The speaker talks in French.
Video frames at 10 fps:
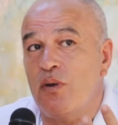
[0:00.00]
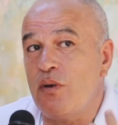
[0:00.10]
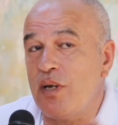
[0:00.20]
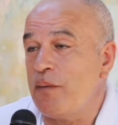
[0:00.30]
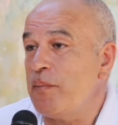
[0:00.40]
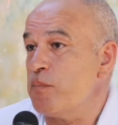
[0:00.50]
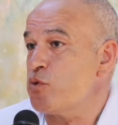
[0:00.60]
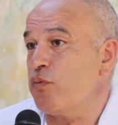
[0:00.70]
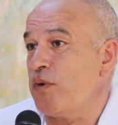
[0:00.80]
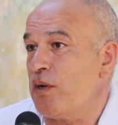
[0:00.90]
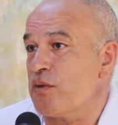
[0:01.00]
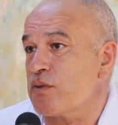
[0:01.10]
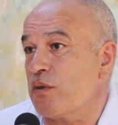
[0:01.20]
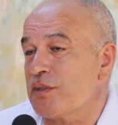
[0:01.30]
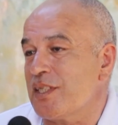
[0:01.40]
la même
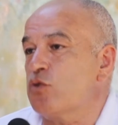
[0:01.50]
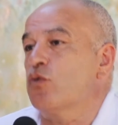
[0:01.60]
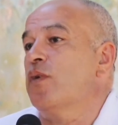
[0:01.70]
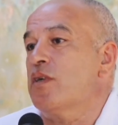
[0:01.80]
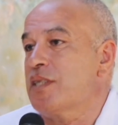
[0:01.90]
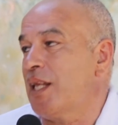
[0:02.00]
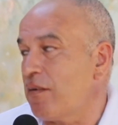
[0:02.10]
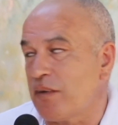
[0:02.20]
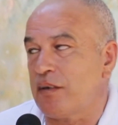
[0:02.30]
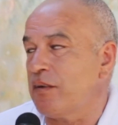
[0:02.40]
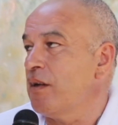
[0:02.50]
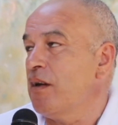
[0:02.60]
souffrance. Donc cette souffrance-là